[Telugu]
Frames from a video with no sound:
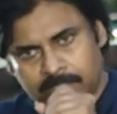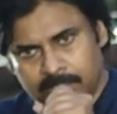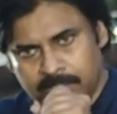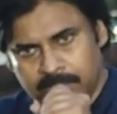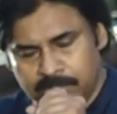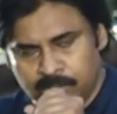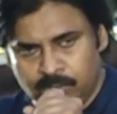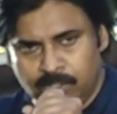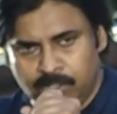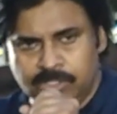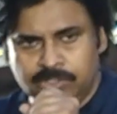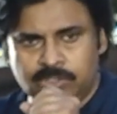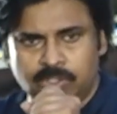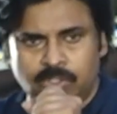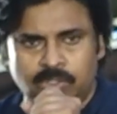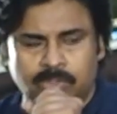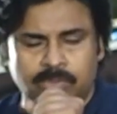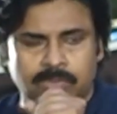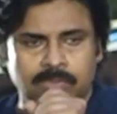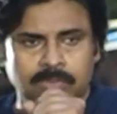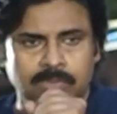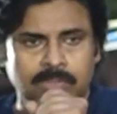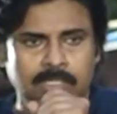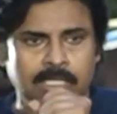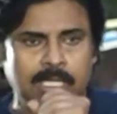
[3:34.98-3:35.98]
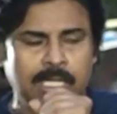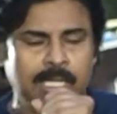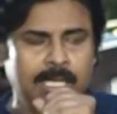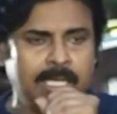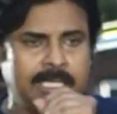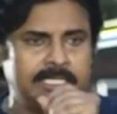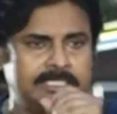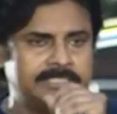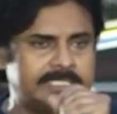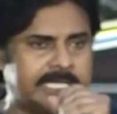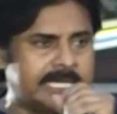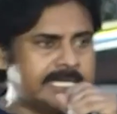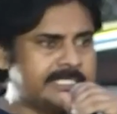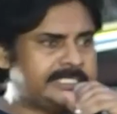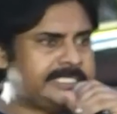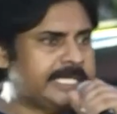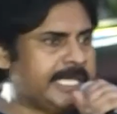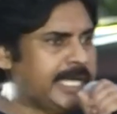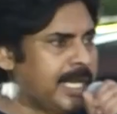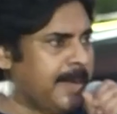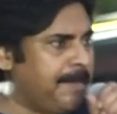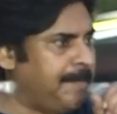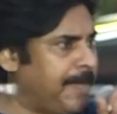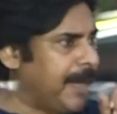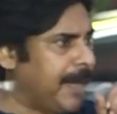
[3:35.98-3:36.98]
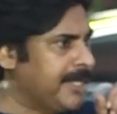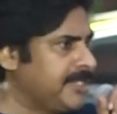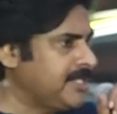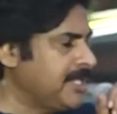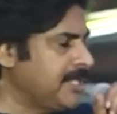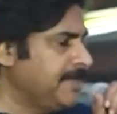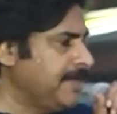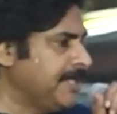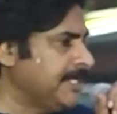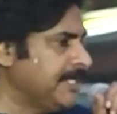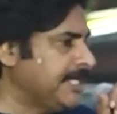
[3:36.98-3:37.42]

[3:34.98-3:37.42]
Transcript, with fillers: ఈరోజు జనసేన పార్టీ మీద